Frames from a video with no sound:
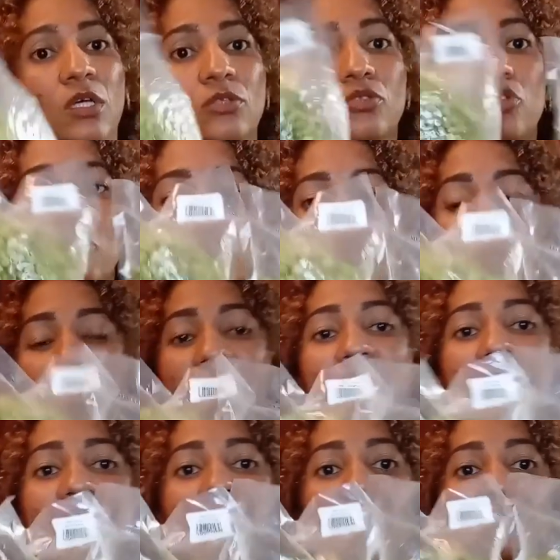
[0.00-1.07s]
dos
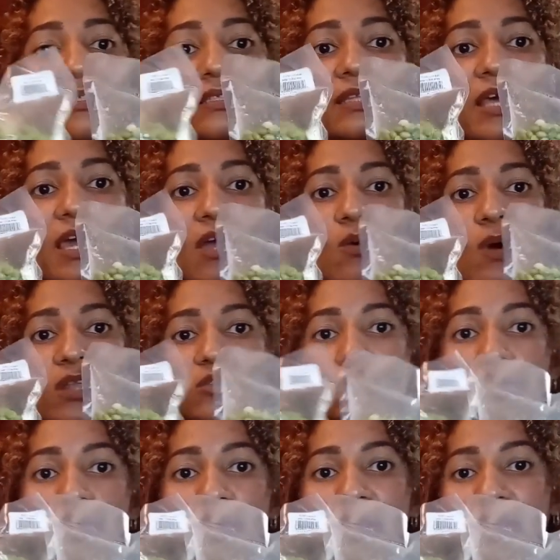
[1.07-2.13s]
paquetes de
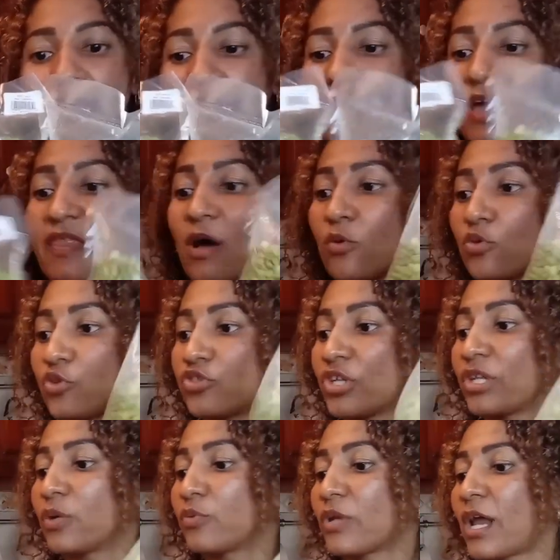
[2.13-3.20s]
guandule, cada uno
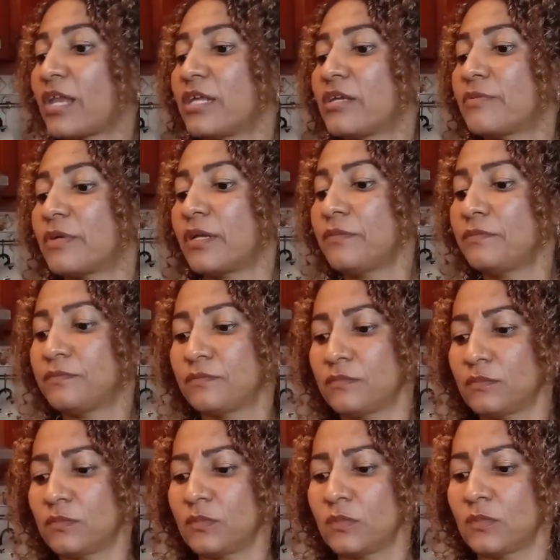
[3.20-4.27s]
tiene una libra,
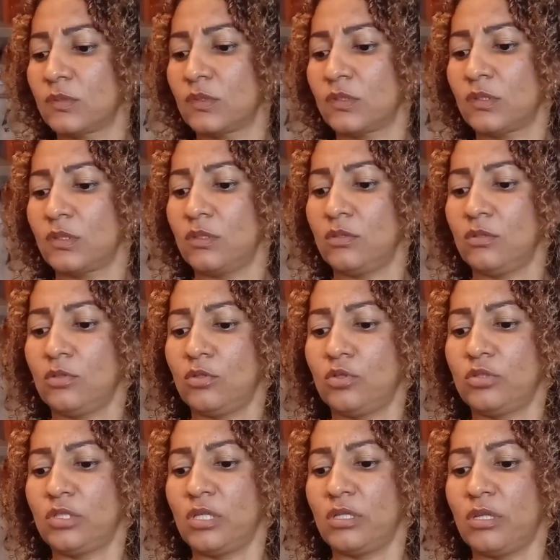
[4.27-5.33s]
no
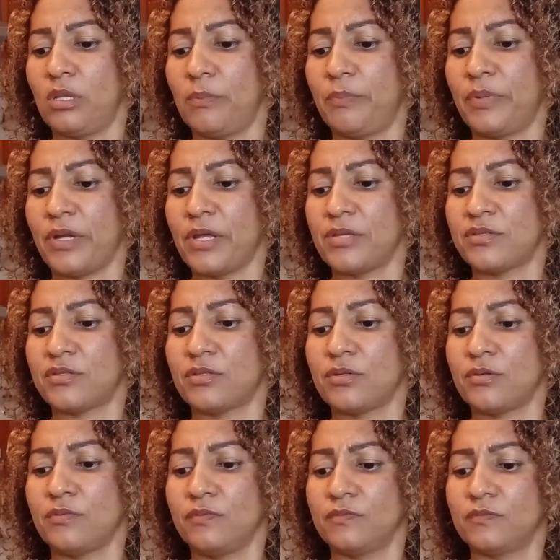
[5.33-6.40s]
tiene el precio,
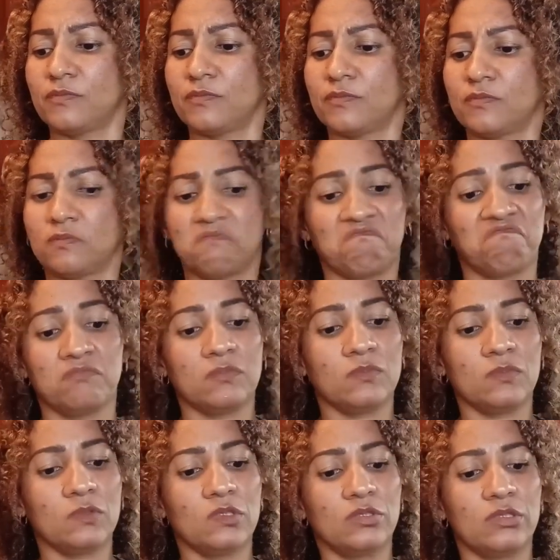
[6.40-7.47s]

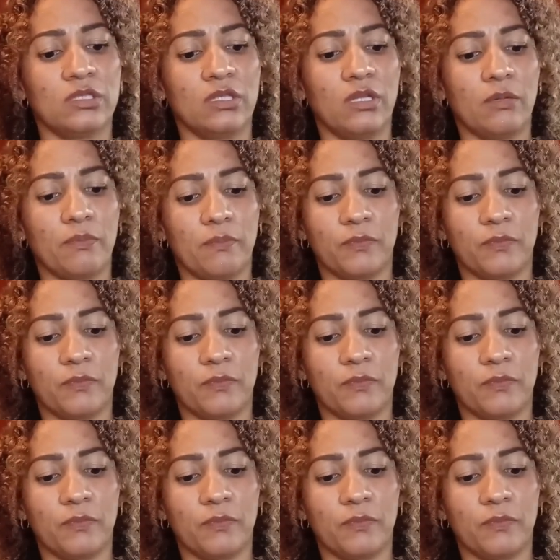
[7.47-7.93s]
no tiene el,